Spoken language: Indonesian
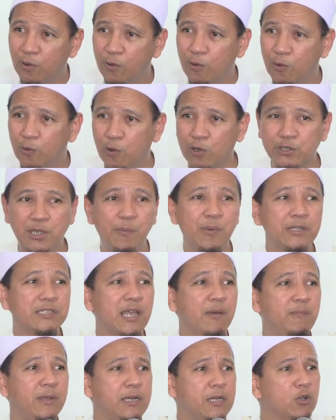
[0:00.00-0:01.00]
Kok
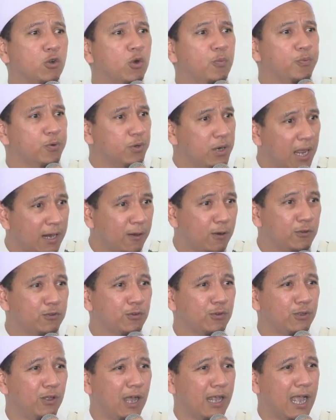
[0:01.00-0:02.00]
sampai-sampai di kuburan
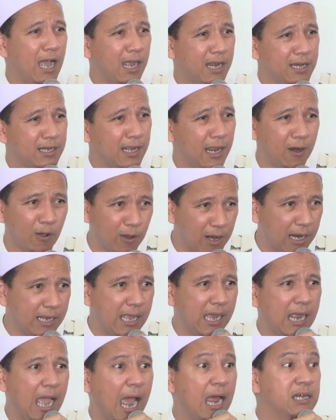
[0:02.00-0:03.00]
Rasulullah kangen dengan orang
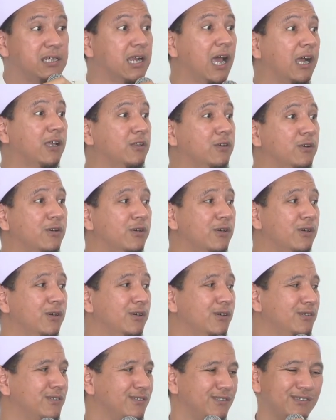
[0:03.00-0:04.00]
yang nggak ada gitu.
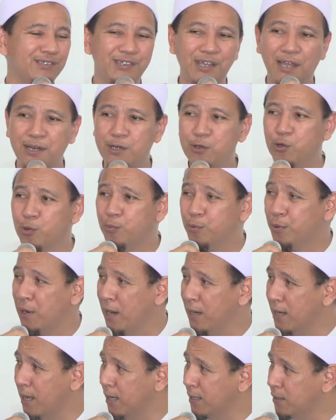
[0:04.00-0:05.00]
Ya di
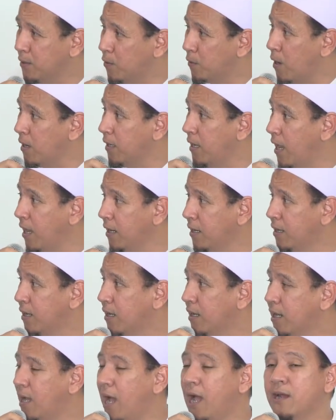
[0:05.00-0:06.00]
kuburan kangen orang yang
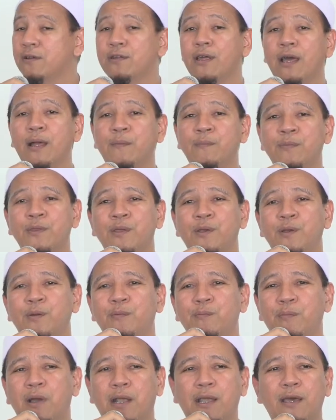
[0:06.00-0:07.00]
nggak ada.
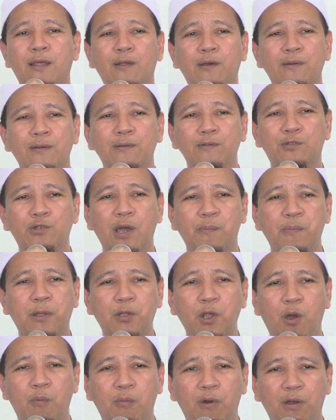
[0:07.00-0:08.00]
Maka
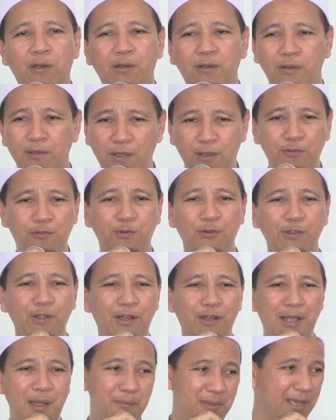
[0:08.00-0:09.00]
sahabat ngomong, ya
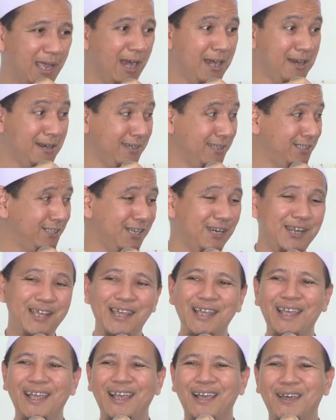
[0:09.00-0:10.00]
Rasulullah kami kan ada di sini.
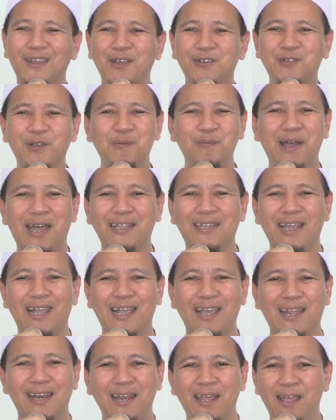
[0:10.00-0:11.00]
Rasul
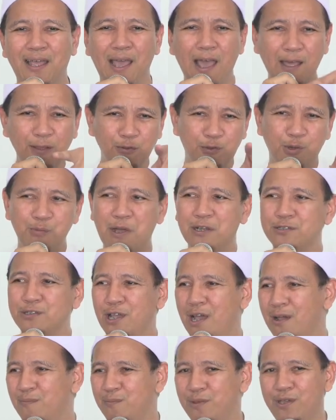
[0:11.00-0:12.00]
mengatakan, antum
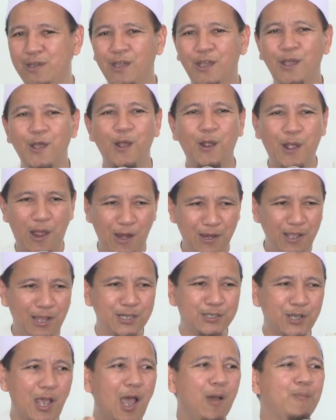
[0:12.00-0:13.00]
ashabi, kalian
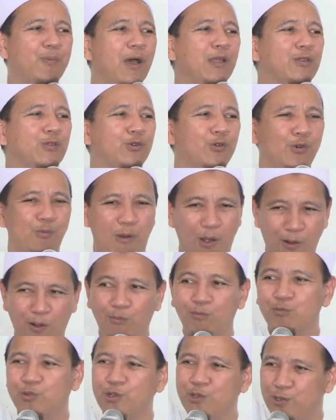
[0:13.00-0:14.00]
sahabatku,
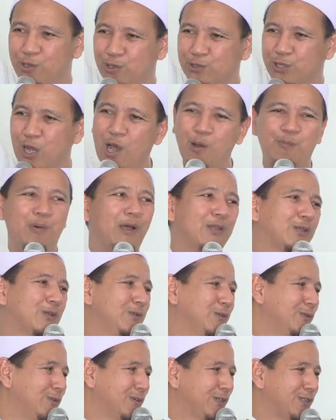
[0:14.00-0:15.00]
makom tinggi
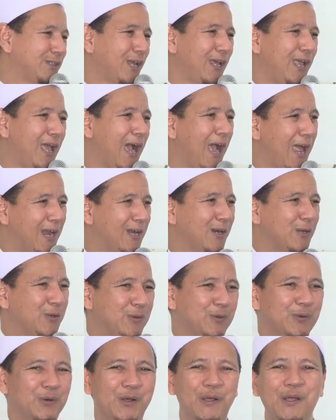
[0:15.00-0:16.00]
sahabatku,
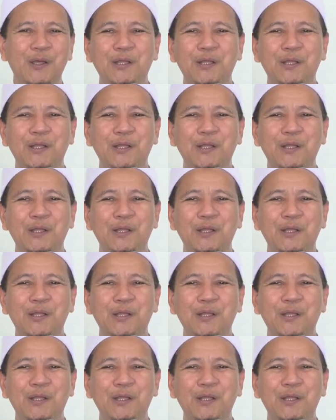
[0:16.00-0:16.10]
kesayanganku.